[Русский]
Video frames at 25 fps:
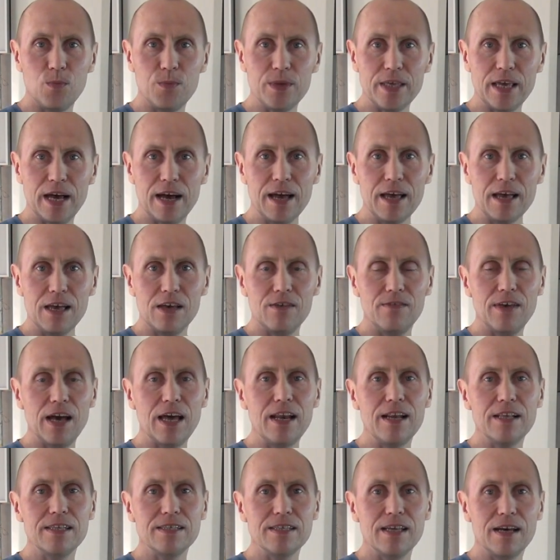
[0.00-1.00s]
у меня
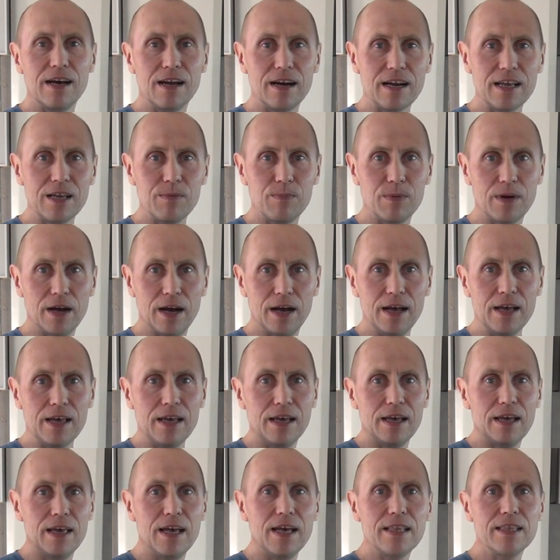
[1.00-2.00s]
вялится рыбка,
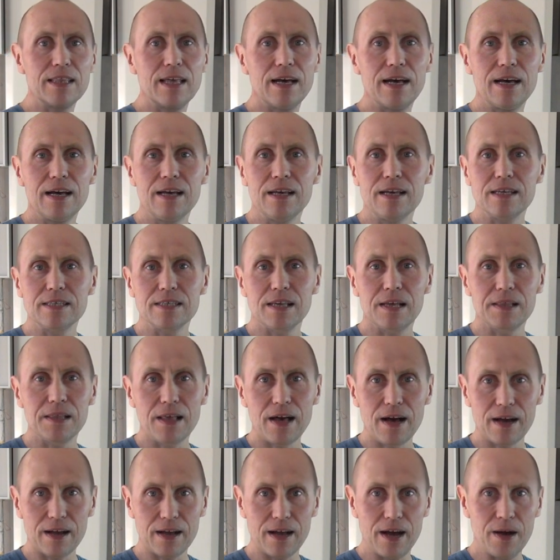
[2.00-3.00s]
это
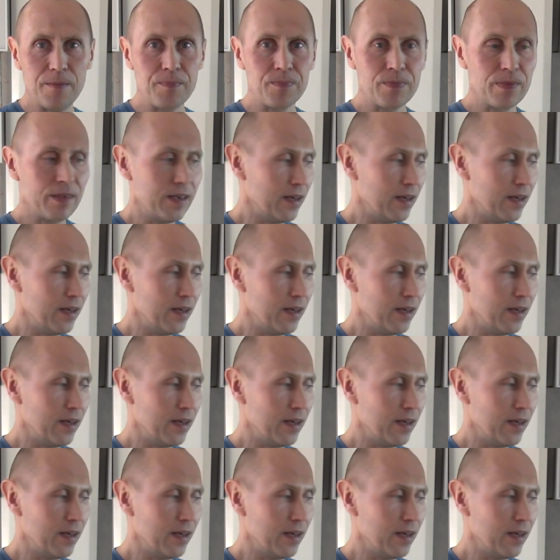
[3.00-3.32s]
салака.